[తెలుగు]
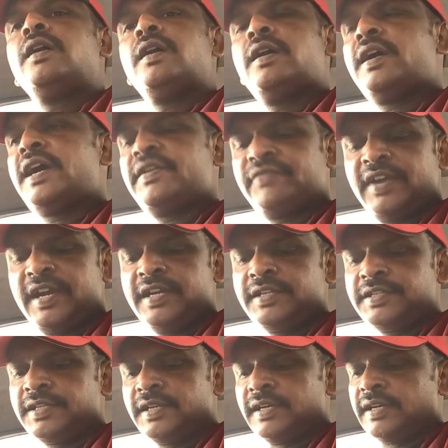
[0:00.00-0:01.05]
హాయ్
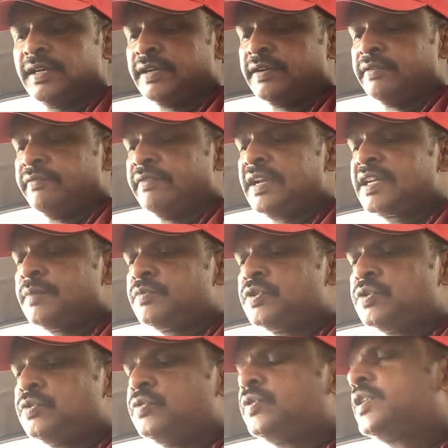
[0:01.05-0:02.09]
ఫ్రెండ్స్ వెల్కమ్
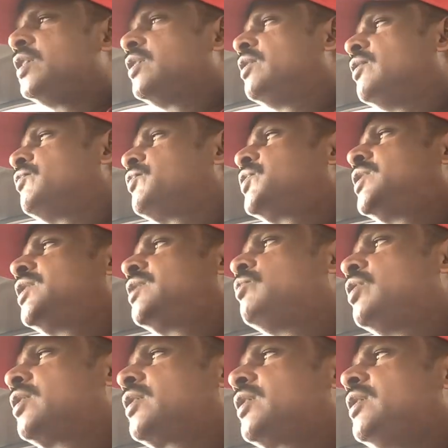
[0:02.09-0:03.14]
టు కింగ్ ఆఫ్ షేర్
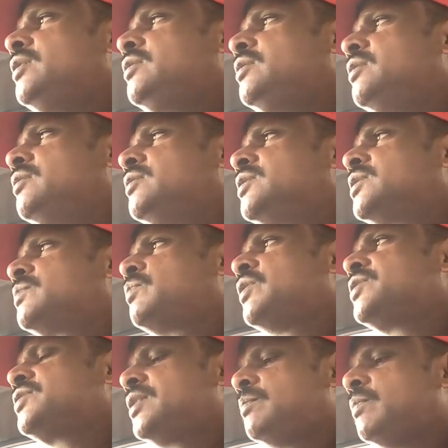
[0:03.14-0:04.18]
మార్కెట్
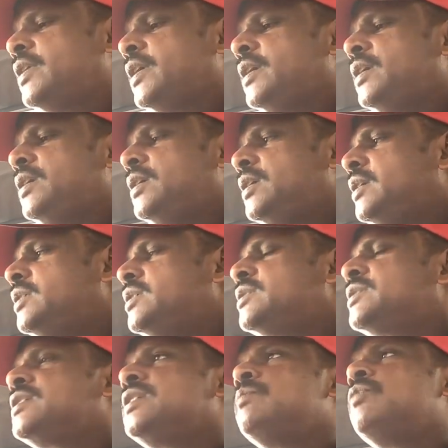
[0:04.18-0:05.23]
స్పాన్సర్డ్ బై ఈజీ
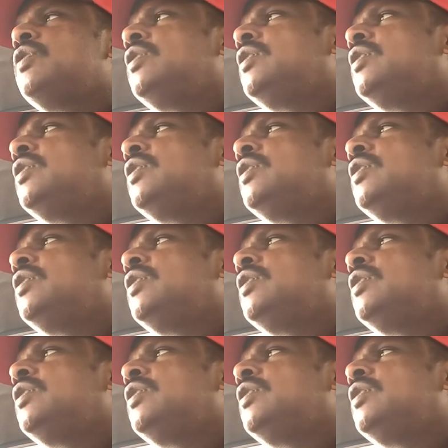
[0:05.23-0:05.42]
సినిమా